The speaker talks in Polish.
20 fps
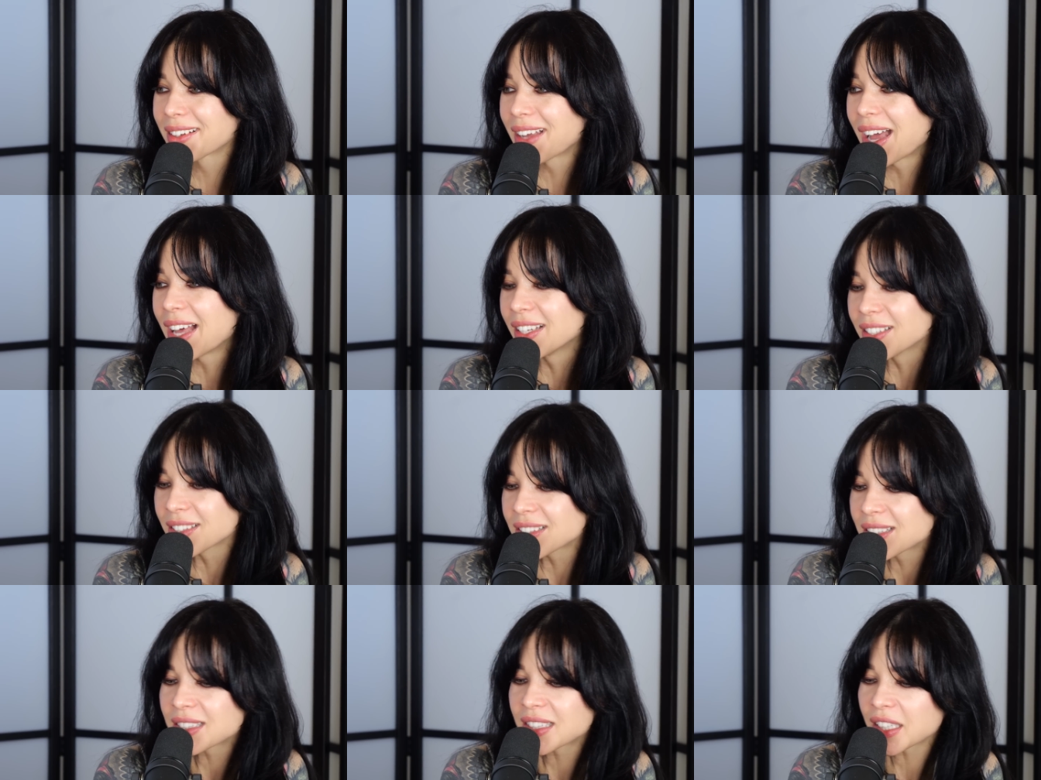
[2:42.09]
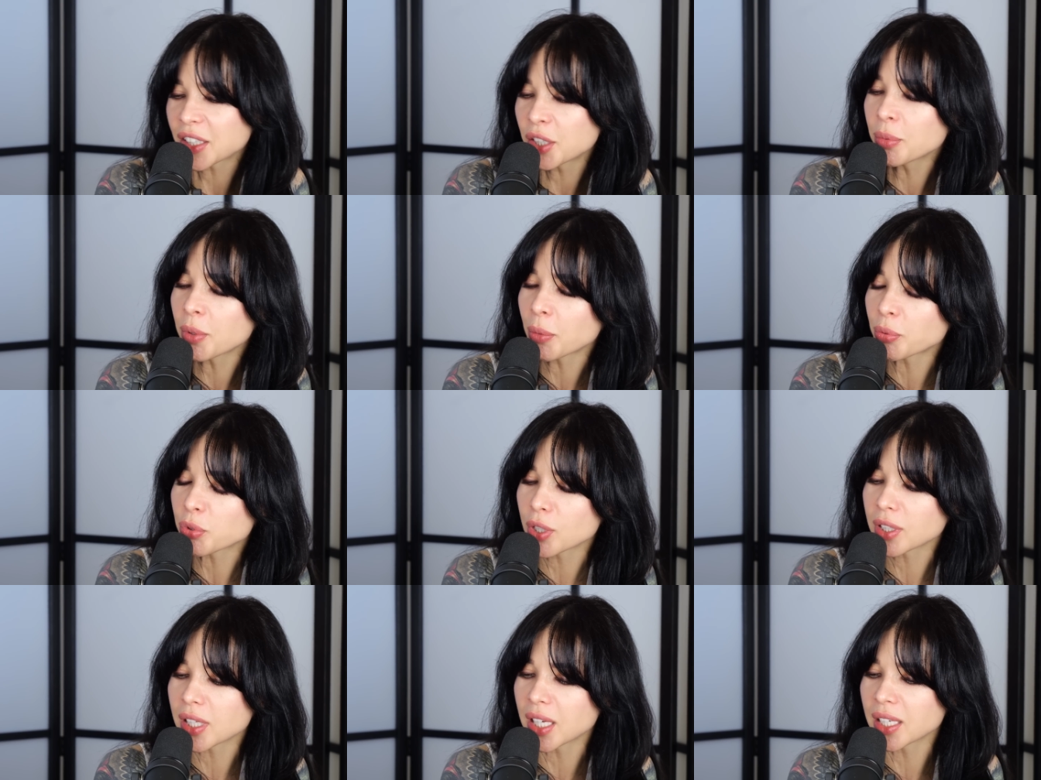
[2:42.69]
ale z z takim na
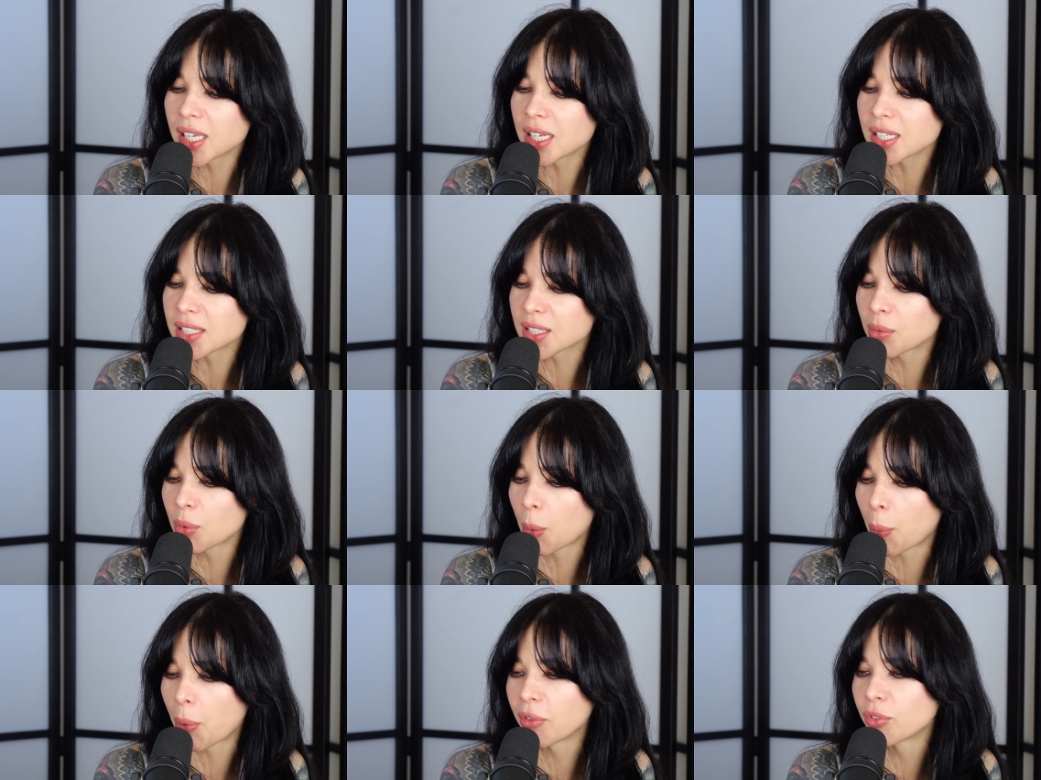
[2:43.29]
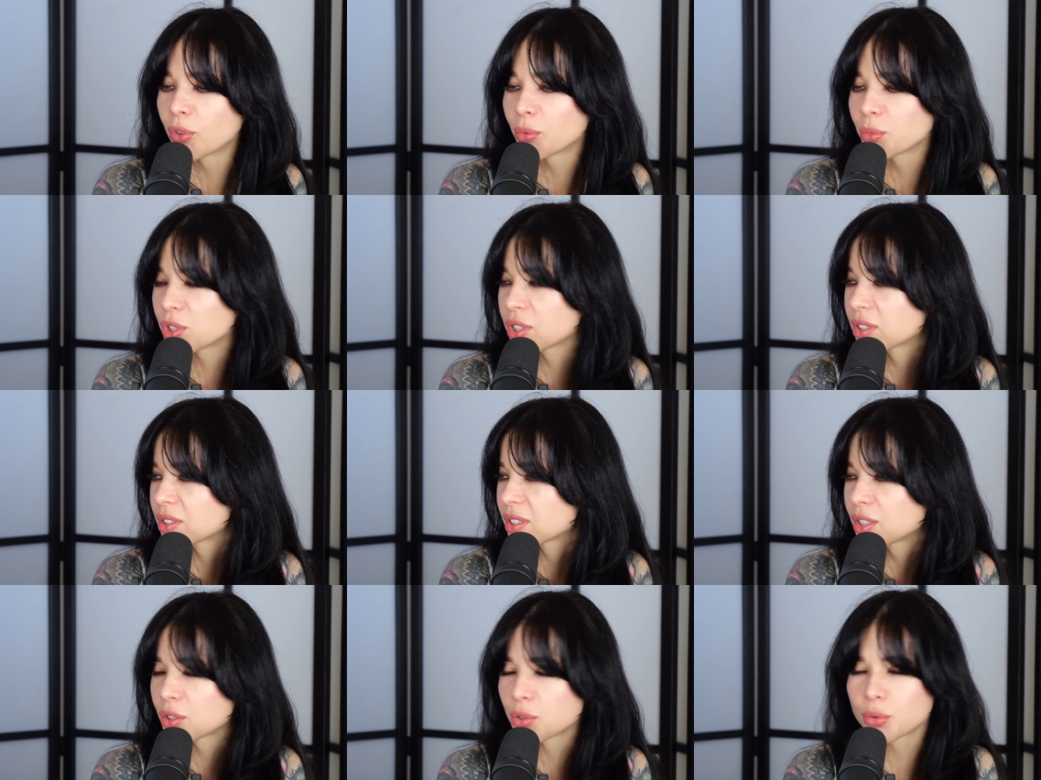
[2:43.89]
przykład angielskim na pewno mi
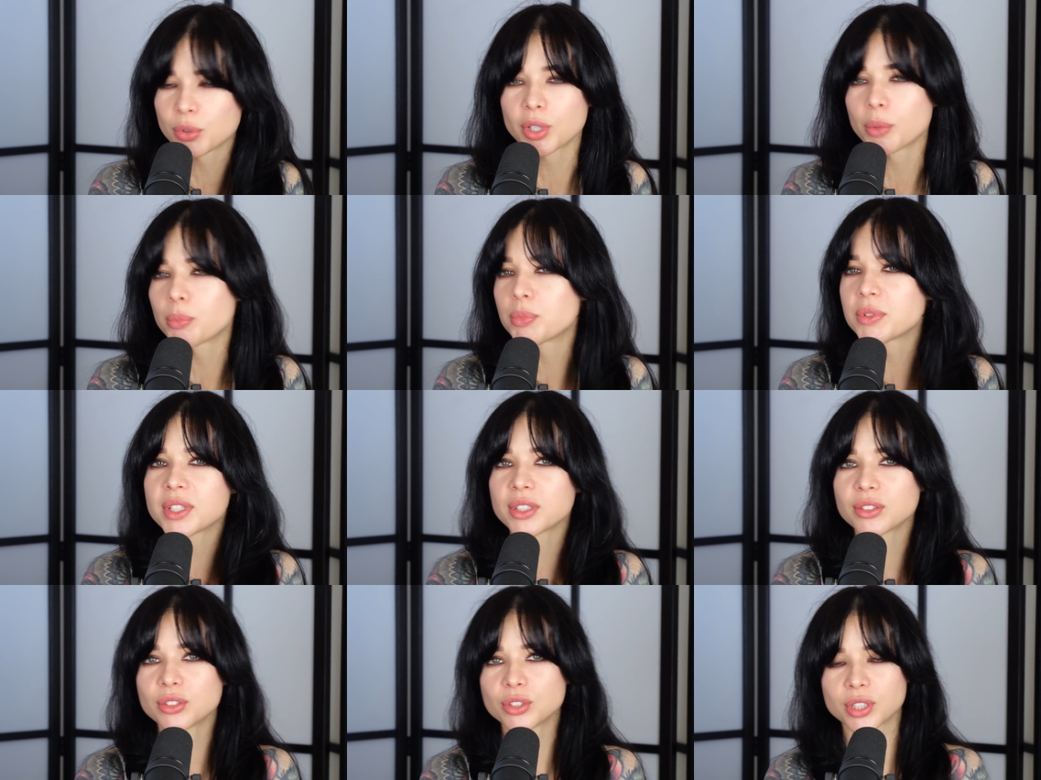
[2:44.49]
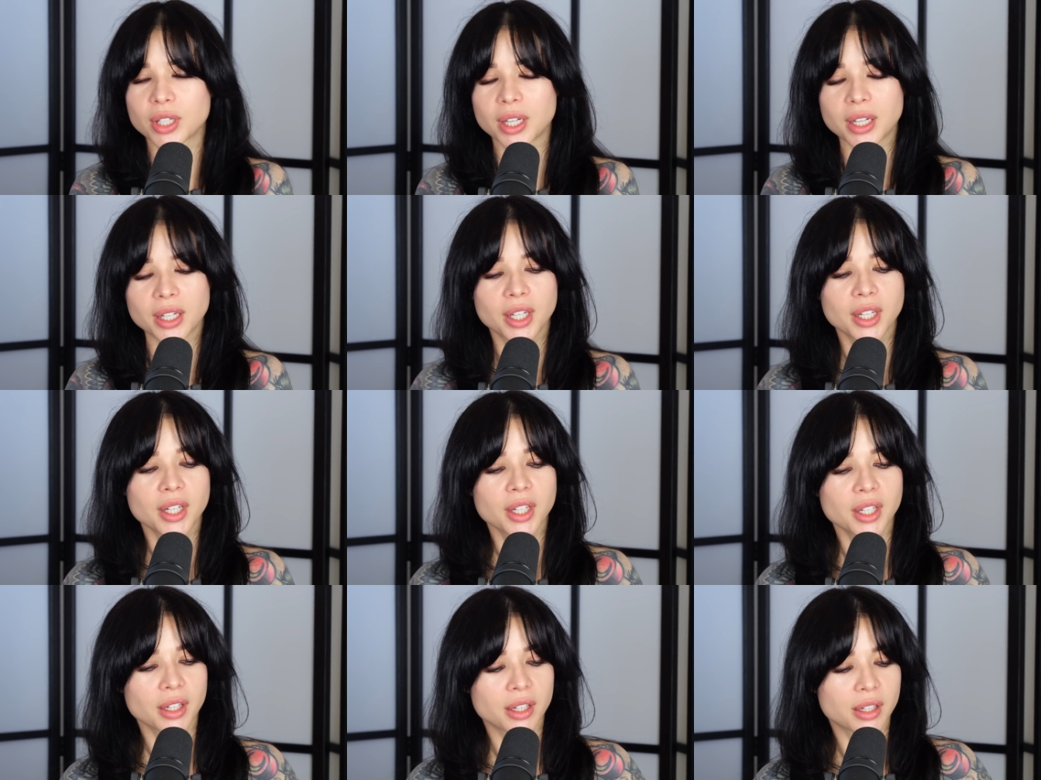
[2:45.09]
się zdarzyło napisać, że,
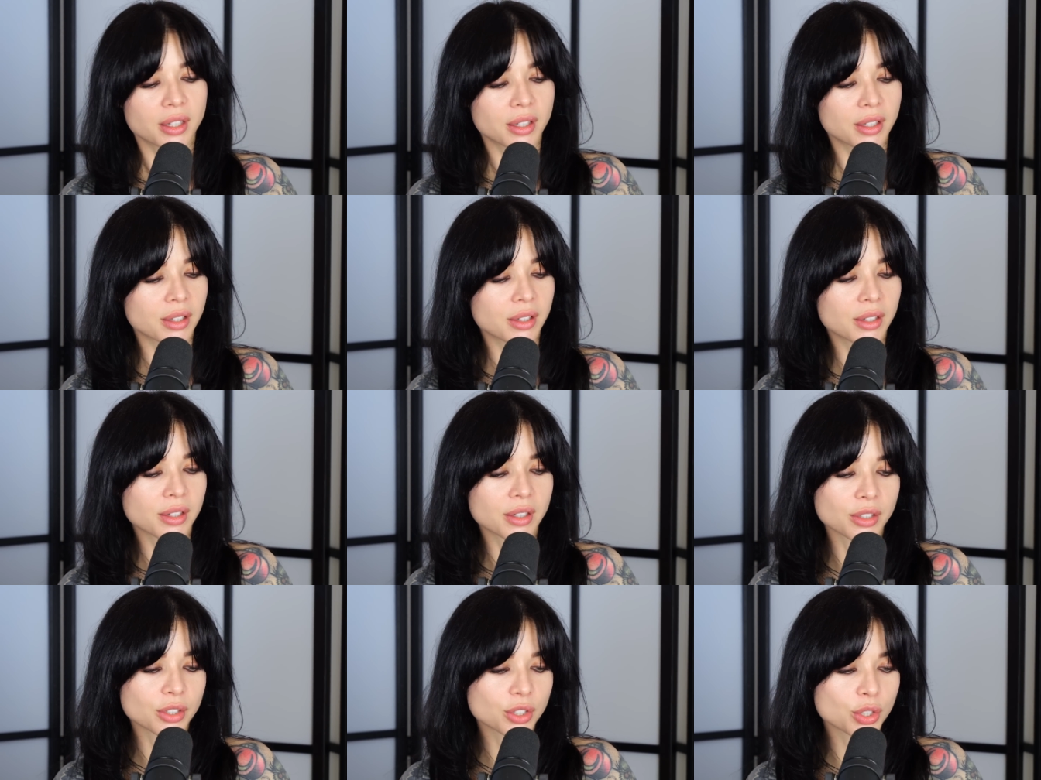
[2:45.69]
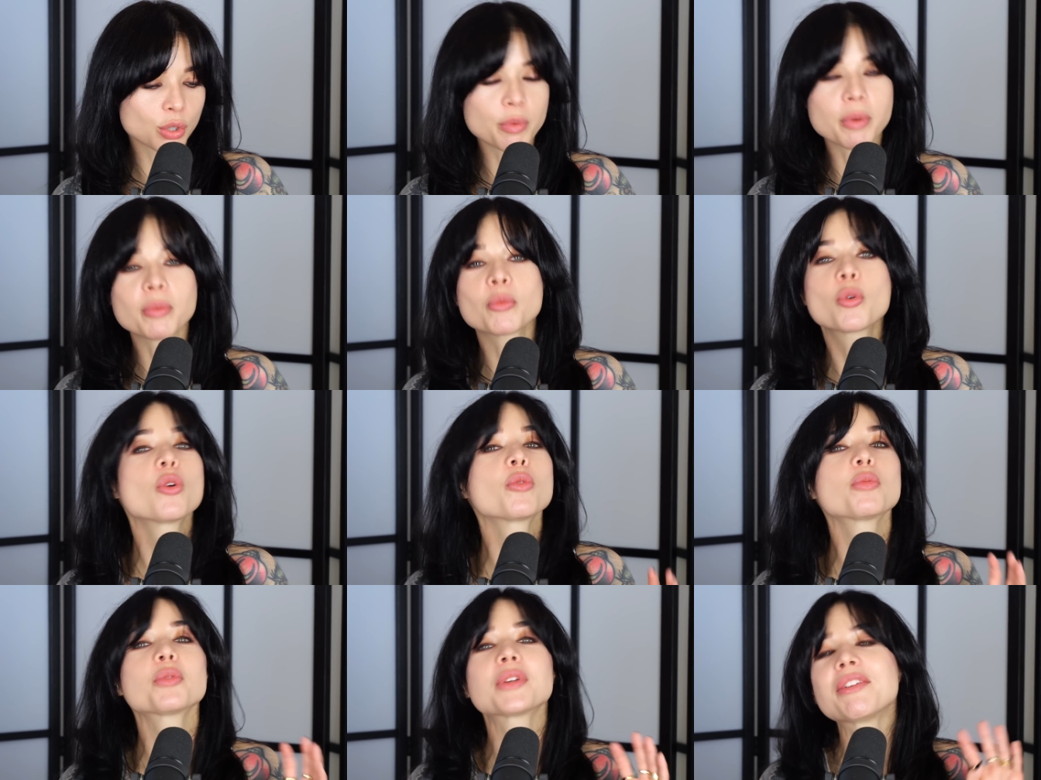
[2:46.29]
e, że umiem
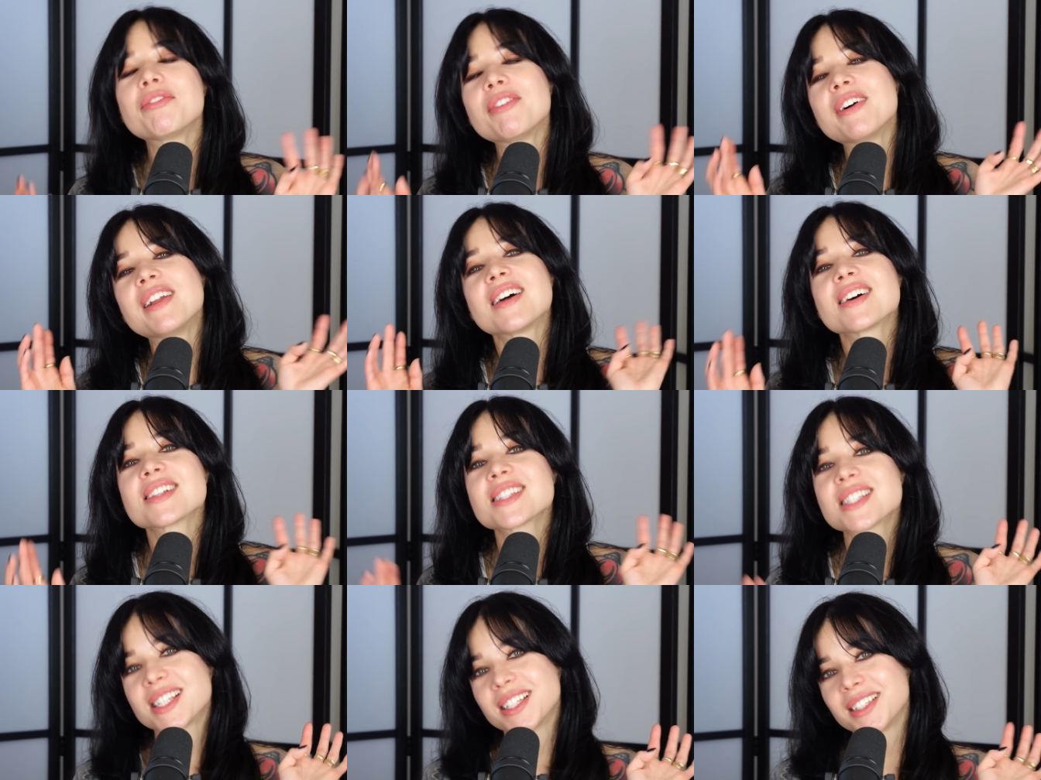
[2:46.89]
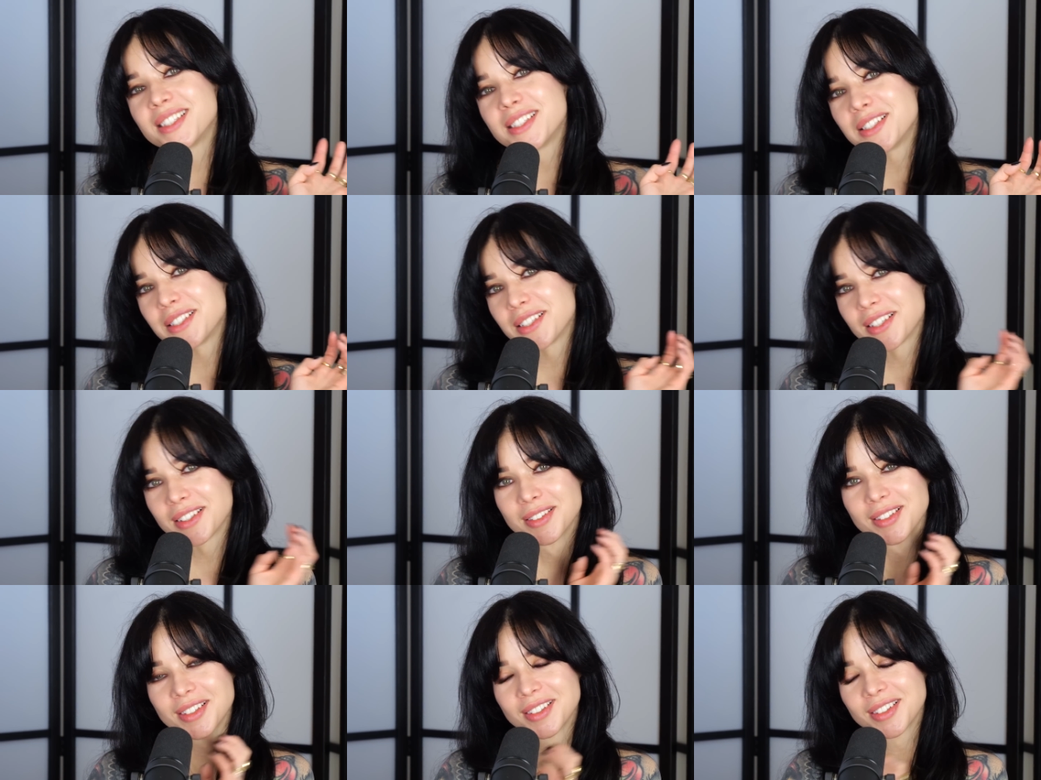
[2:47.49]
go
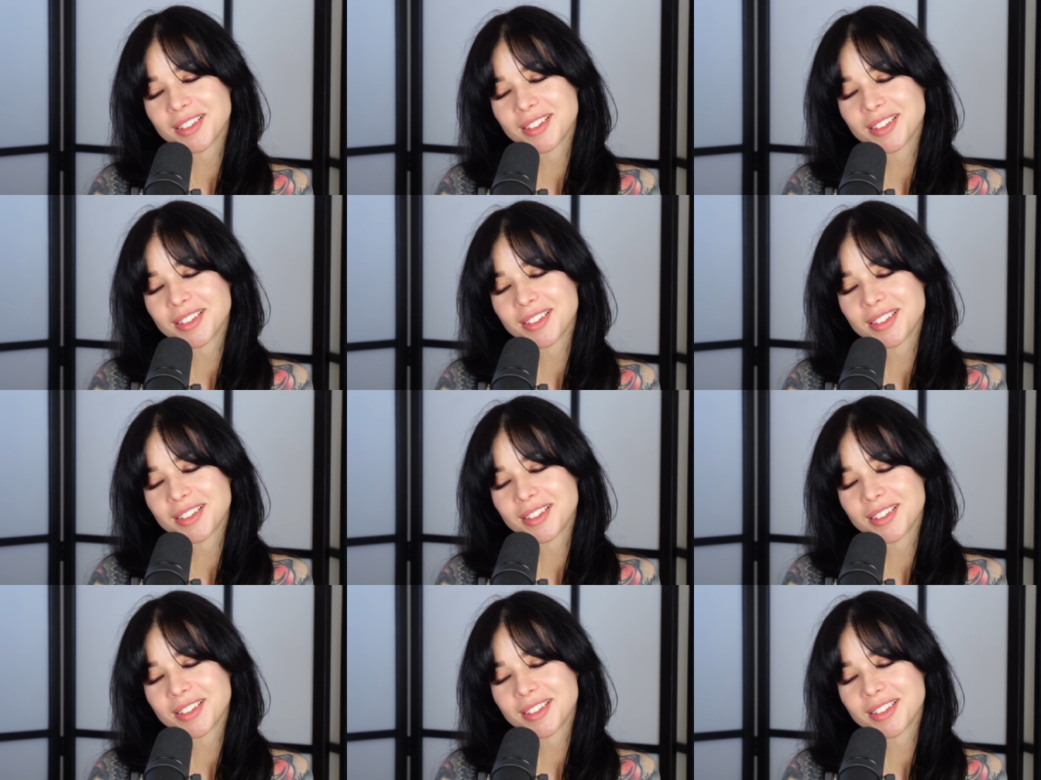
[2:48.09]
rewelacyjnie.